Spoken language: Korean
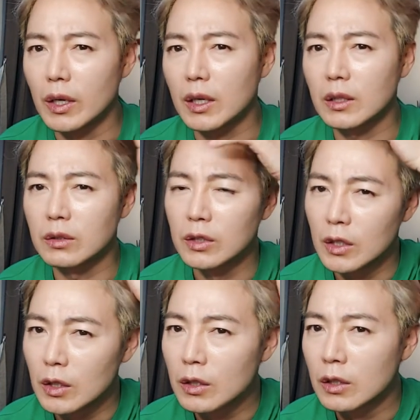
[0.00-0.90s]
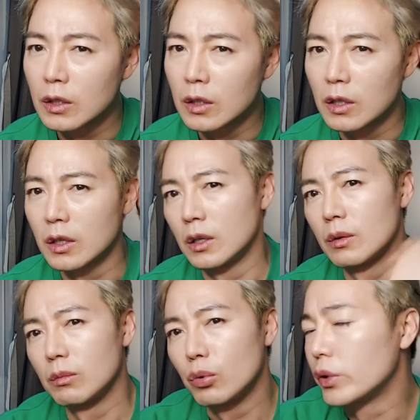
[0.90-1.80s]
약간
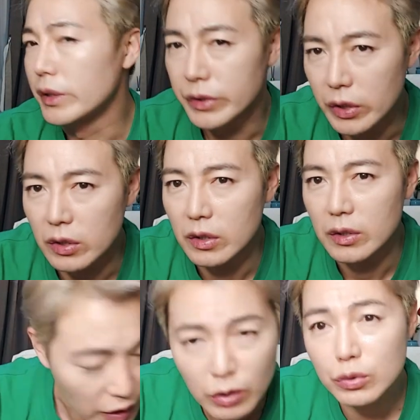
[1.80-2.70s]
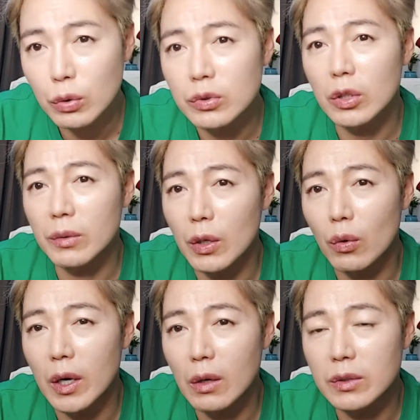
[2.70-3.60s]
모르겠어요. 그래도 촌스럽게
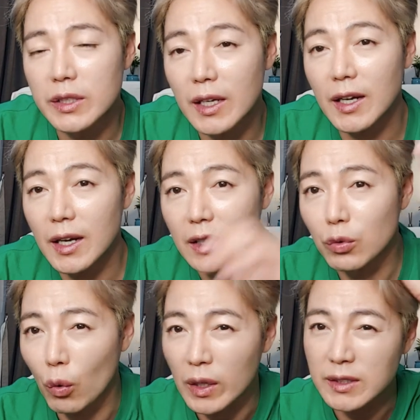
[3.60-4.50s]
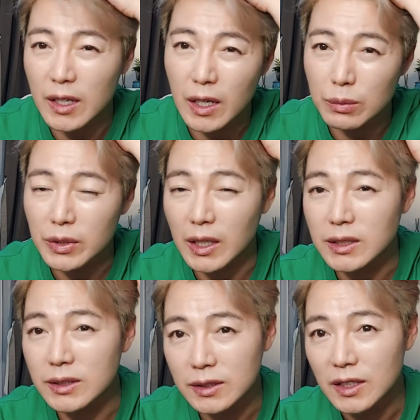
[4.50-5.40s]
올라오는 색깔, 노란
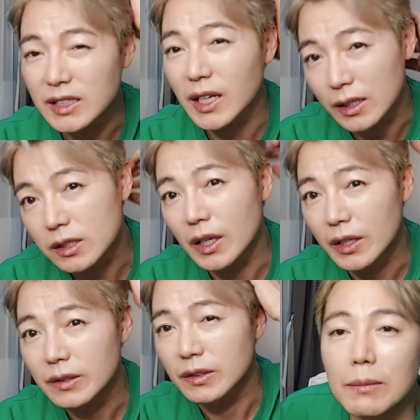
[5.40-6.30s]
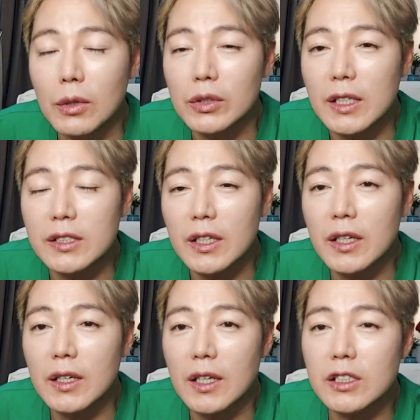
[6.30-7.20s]
색깔보다는 낫지 않을까요? 뭐
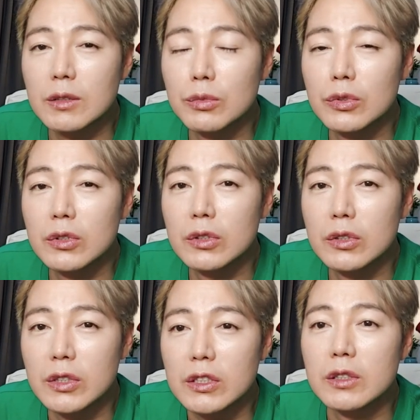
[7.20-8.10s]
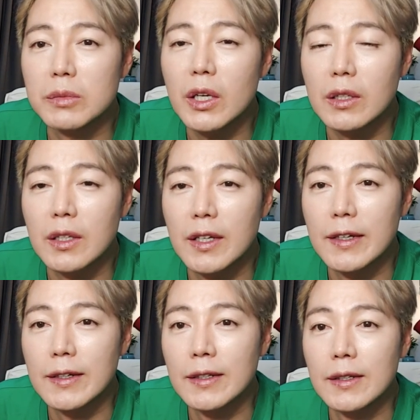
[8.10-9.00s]
탈색 하시는 분들 있으면
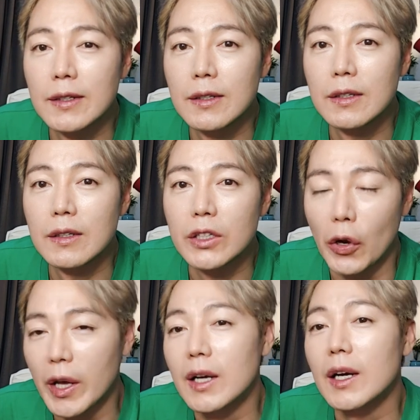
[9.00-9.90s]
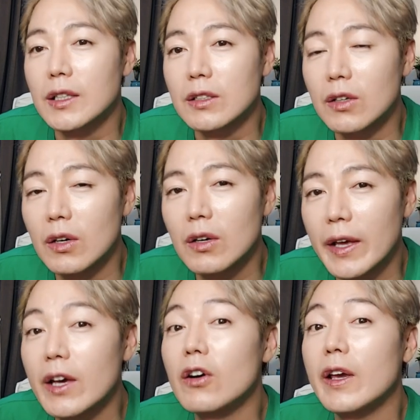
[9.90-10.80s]
영양 같은 거,
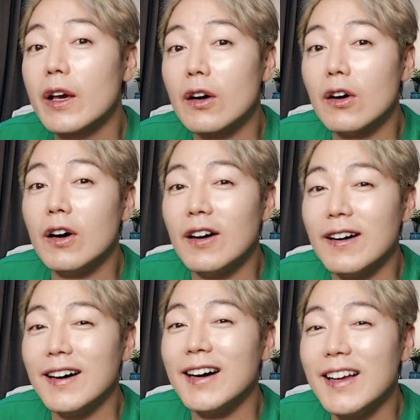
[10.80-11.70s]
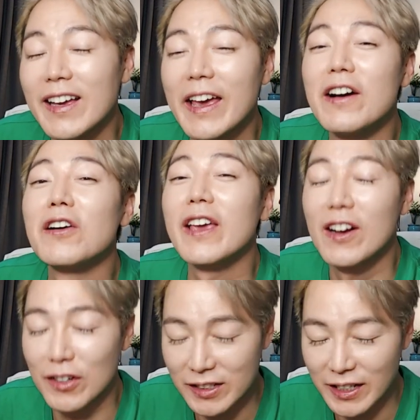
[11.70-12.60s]
헤어
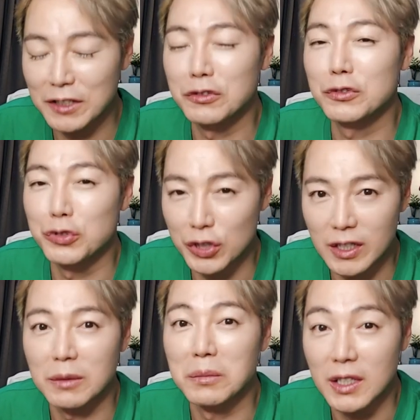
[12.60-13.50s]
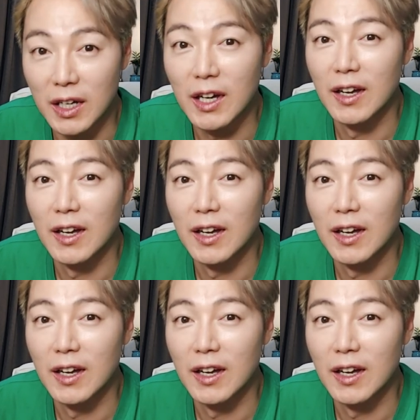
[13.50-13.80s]
케어를 잘 해주셔야 됩니다.